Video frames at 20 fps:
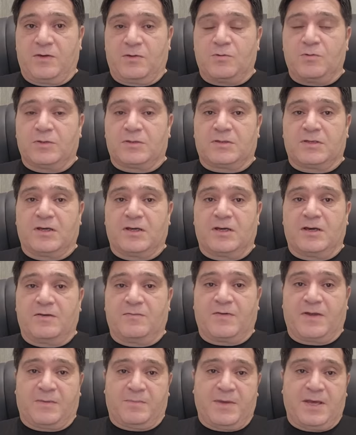год э,
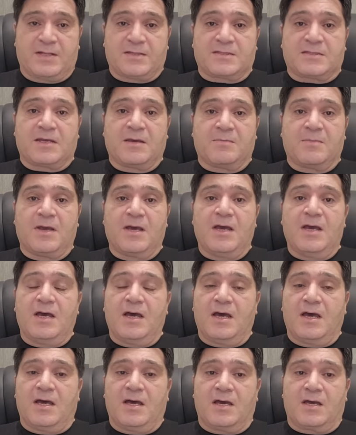в армянском
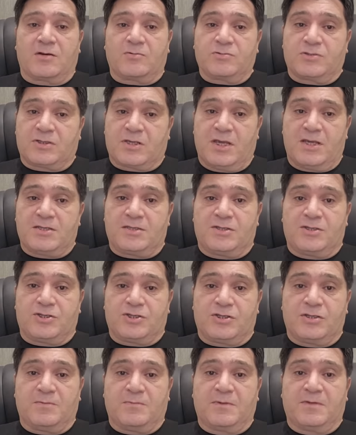э,
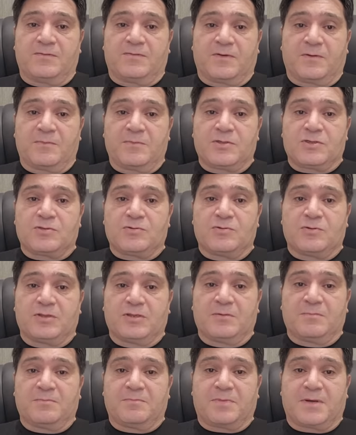русскоязычном
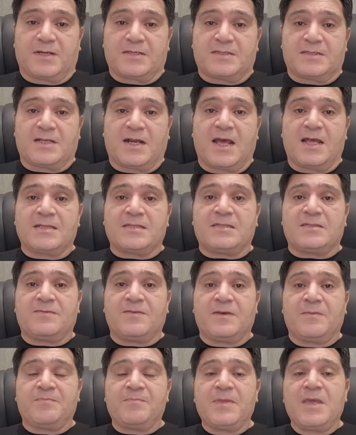информационном
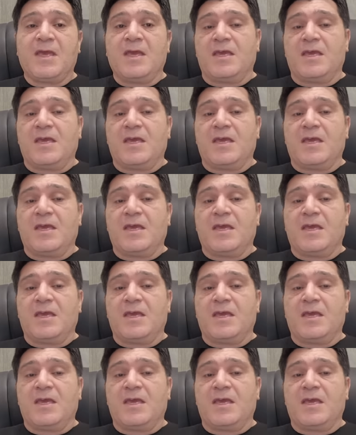пространстве